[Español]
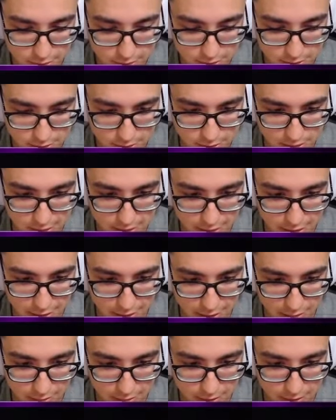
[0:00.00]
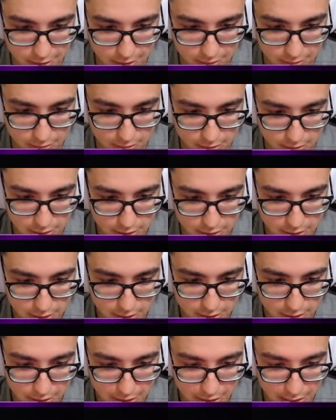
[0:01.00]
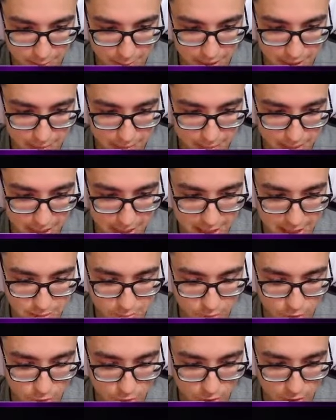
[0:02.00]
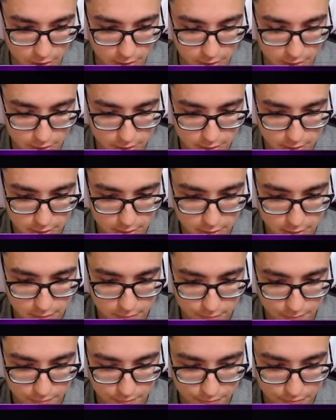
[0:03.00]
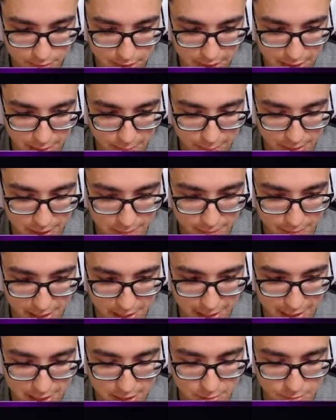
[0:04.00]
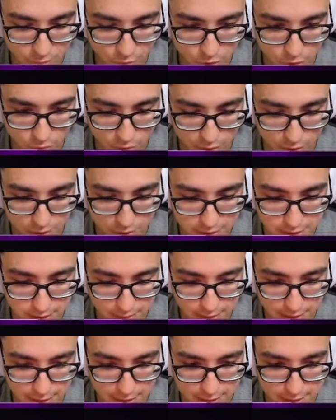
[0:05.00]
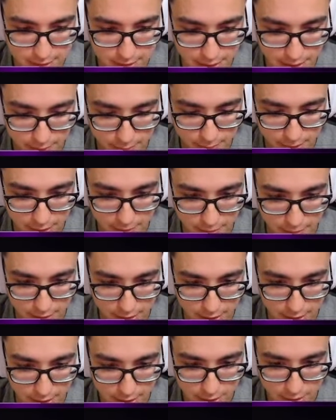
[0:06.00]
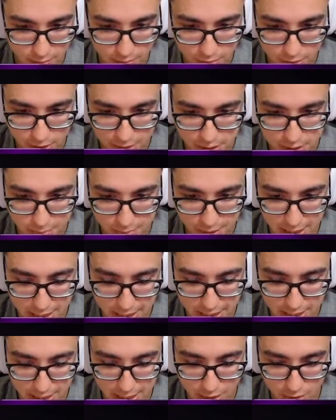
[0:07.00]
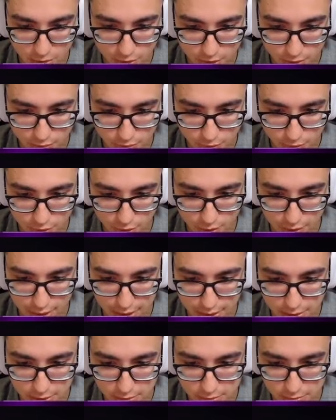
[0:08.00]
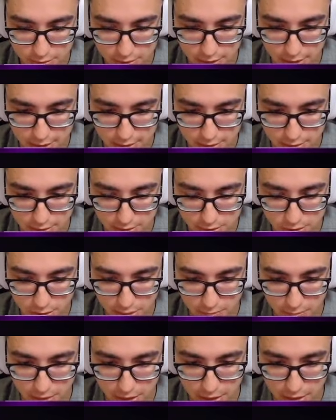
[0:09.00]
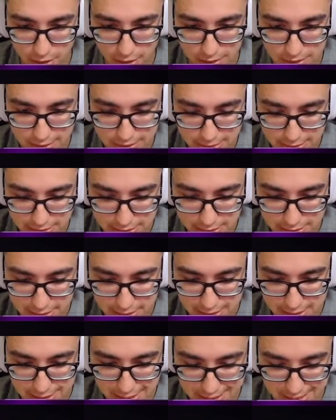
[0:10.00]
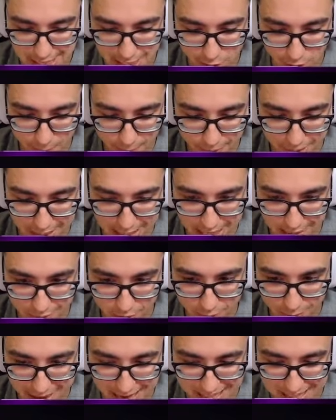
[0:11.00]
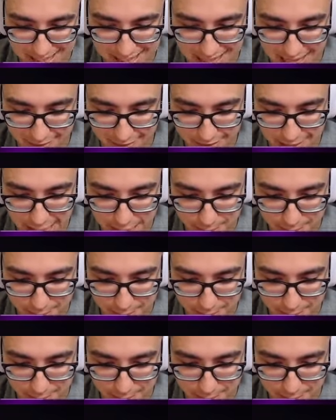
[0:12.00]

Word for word: Nos están reventando, tío el pick Meg es muy bueno, ¿eh? El pick Meg es muy bueno, chavales. El pick Meg. Voy a disparar aquí con refuerzo de daño. Nah, tío, soy imbécil. Se está complicando bastante la